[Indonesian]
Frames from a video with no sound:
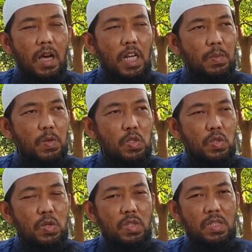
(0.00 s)
Adapun
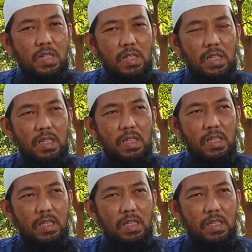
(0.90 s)
zuhud sendiri
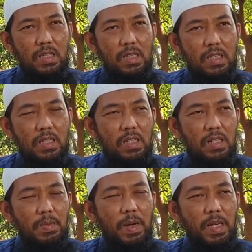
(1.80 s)

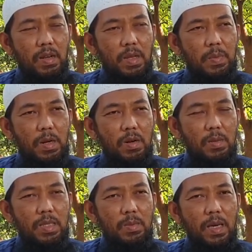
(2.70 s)
dimaknai oleh para
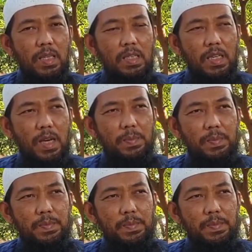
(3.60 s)
ulama sebagai sikap